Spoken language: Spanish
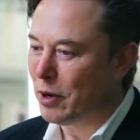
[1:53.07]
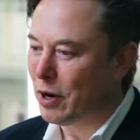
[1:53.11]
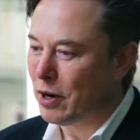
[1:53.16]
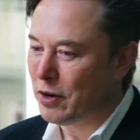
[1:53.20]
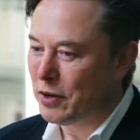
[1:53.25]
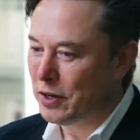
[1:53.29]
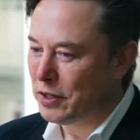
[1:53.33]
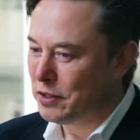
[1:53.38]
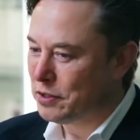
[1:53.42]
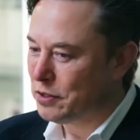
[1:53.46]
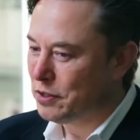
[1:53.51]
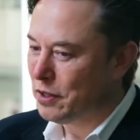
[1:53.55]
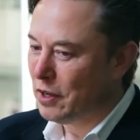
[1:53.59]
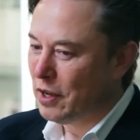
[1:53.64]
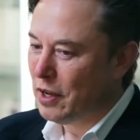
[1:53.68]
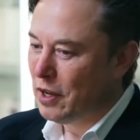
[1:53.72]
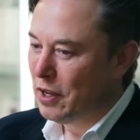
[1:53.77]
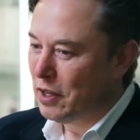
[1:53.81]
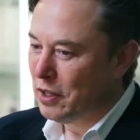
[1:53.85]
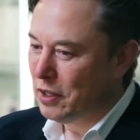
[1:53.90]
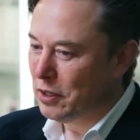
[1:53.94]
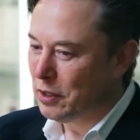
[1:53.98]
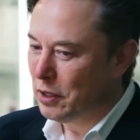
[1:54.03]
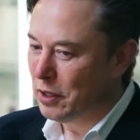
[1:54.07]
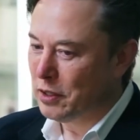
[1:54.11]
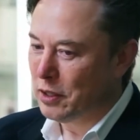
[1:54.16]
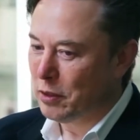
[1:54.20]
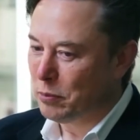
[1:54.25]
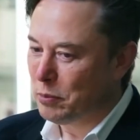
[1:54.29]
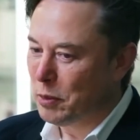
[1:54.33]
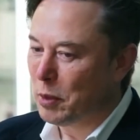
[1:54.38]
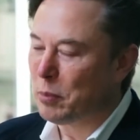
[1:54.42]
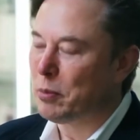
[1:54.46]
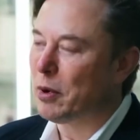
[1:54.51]
un lanzamiento fallido
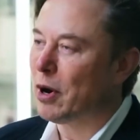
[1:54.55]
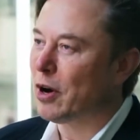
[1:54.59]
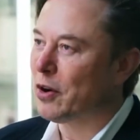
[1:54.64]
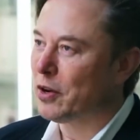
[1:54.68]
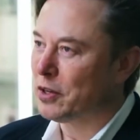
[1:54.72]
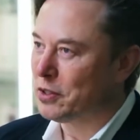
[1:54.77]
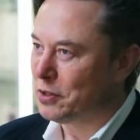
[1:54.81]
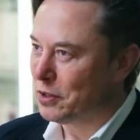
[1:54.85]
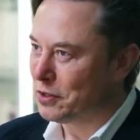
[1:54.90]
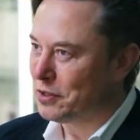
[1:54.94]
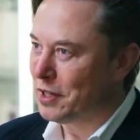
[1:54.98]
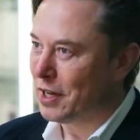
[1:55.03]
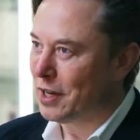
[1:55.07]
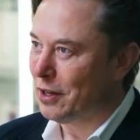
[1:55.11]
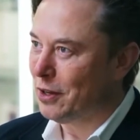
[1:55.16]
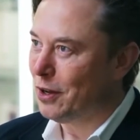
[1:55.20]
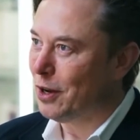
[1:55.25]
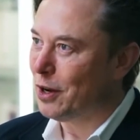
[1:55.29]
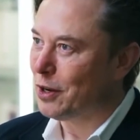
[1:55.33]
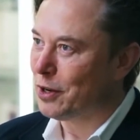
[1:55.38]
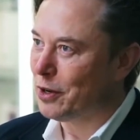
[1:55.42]
de SpaceX había